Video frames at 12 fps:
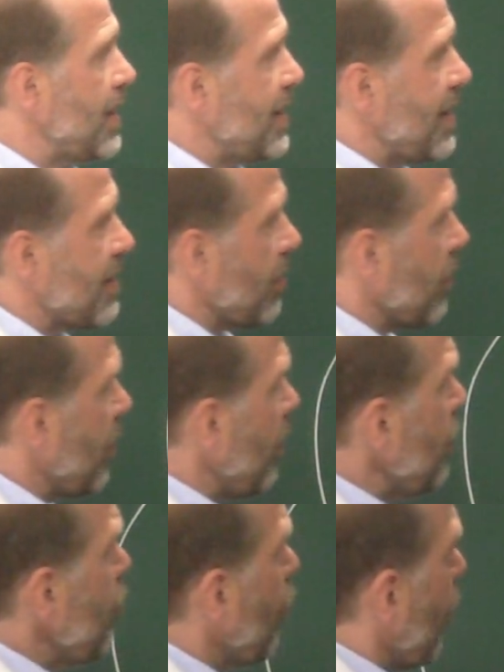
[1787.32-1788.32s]

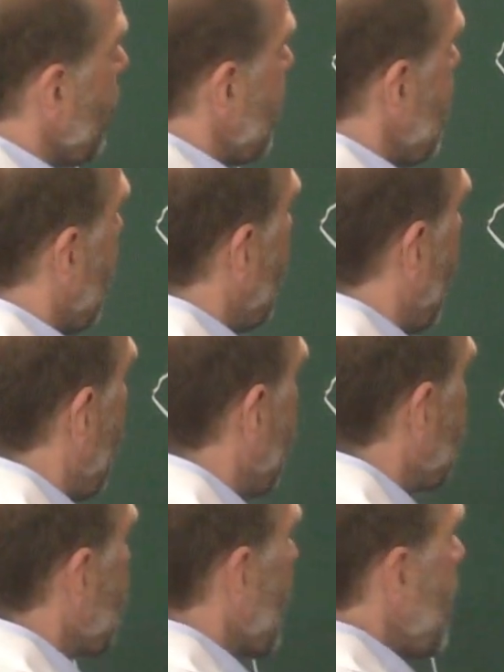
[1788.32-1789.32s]
descendante du tronc cérébral.
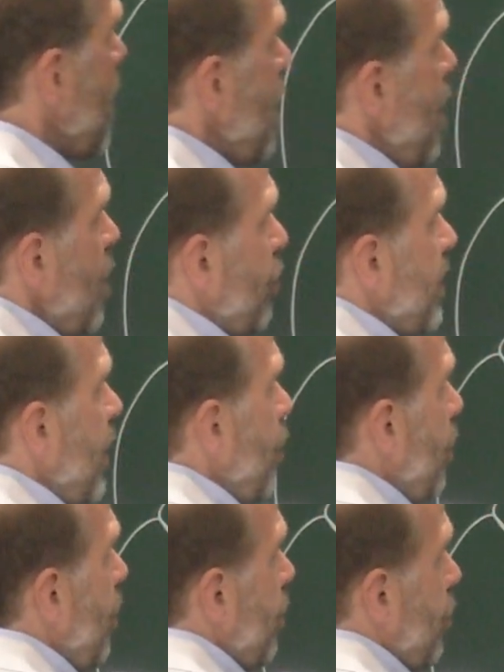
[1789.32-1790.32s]
Nous
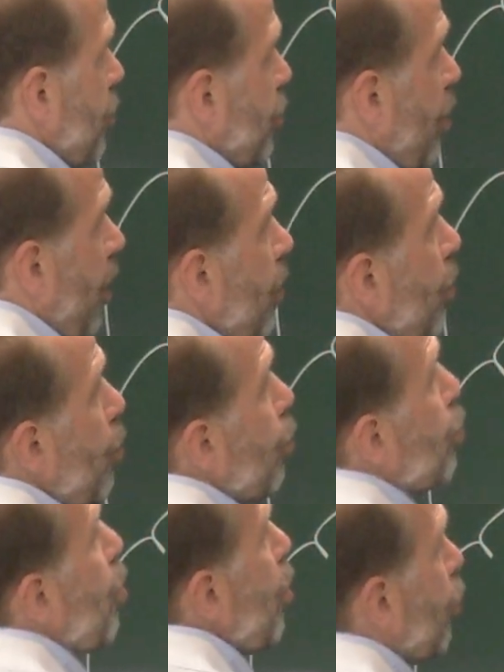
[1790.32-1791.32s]
allons, dans le
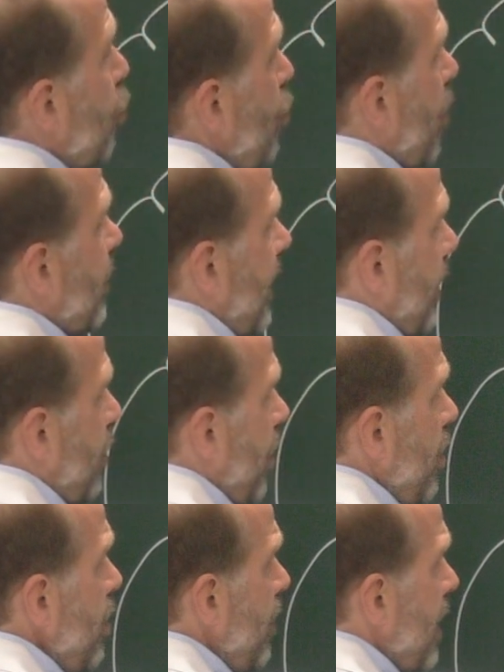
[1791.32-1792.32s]
cordon
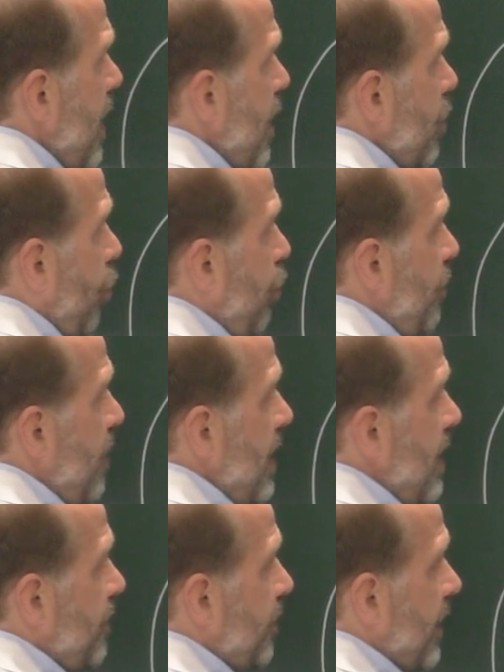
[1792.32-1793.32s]
antérieur,
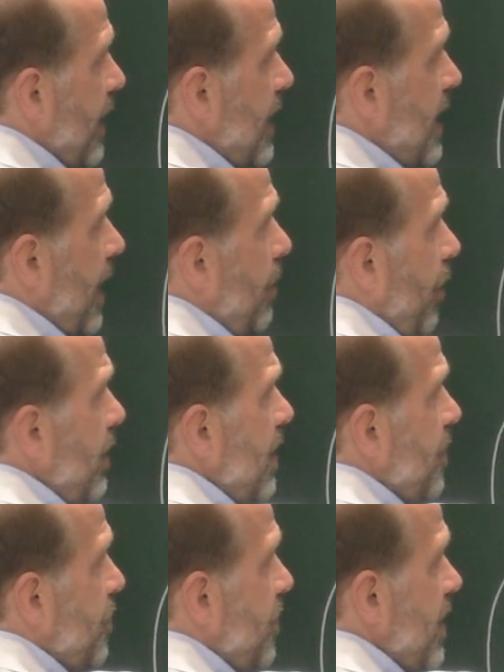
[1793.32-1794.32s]
trouver également des
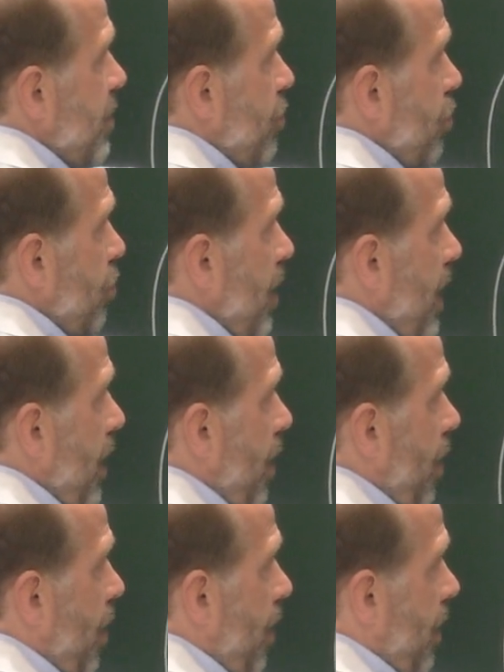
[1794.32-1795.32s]
faisceaux
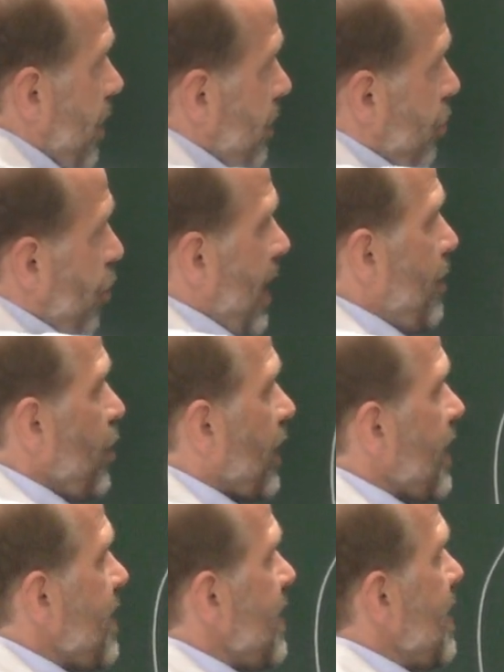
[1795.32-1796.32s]
euh, de la
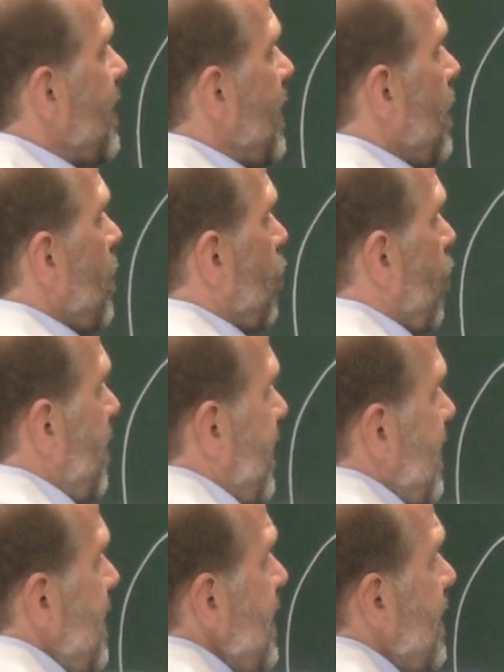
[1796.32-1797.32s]
motricité
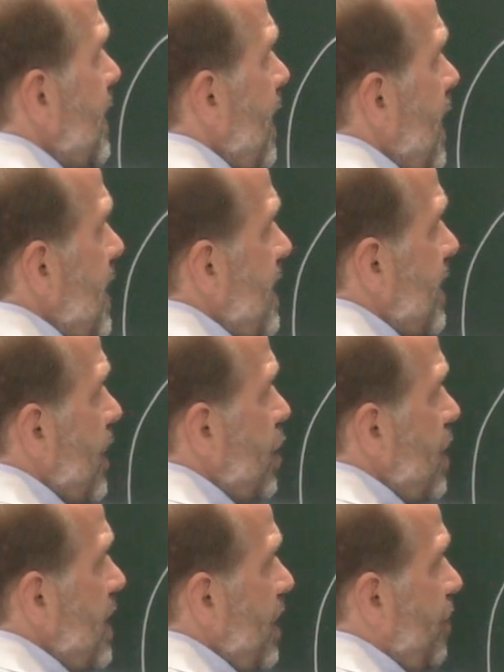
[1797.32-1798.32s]
automatique. Il
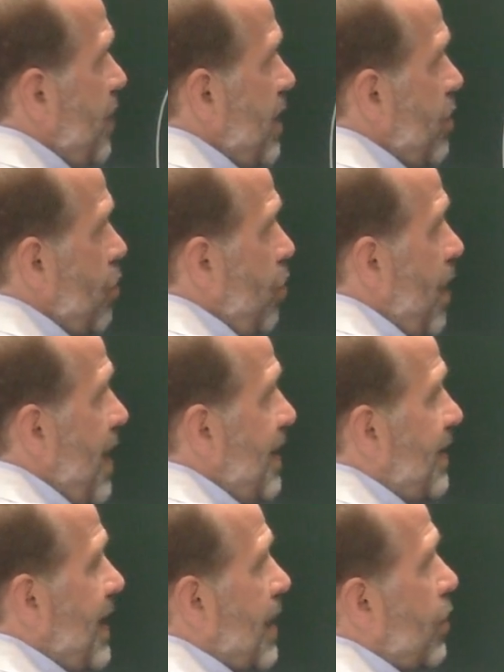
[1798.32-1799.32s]
s'agit des faisceaux
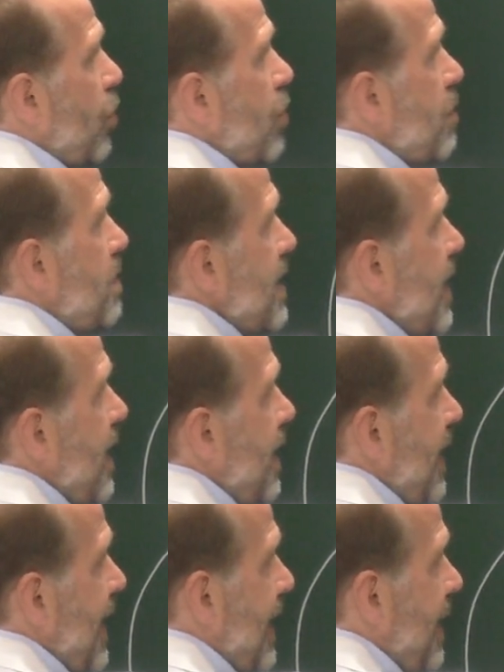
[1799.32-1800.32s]

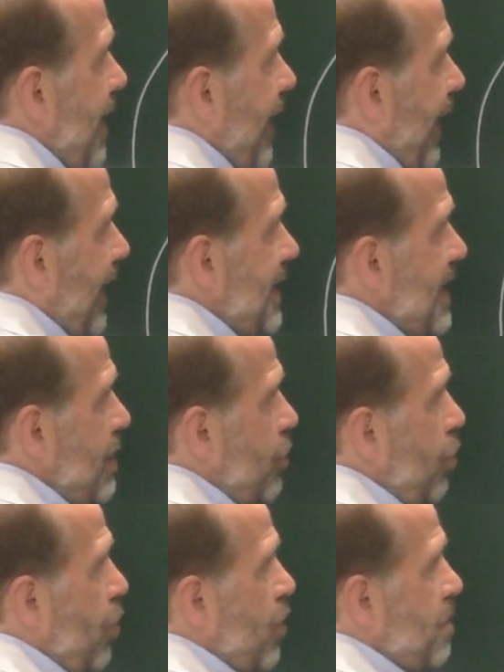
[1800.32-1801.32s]
tectospinal et
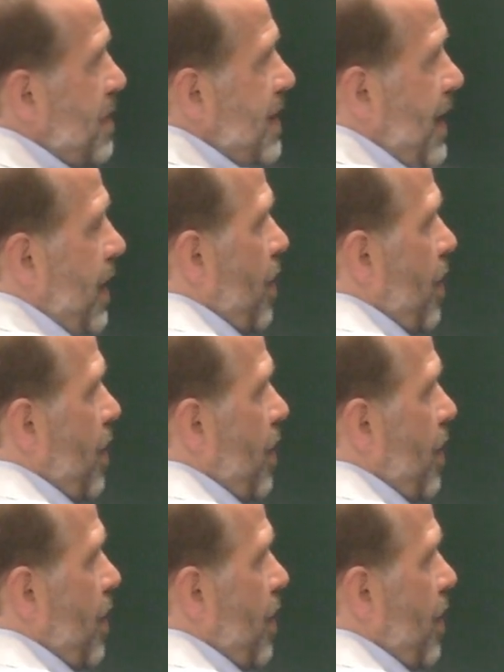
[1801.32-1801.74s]
réticulospinal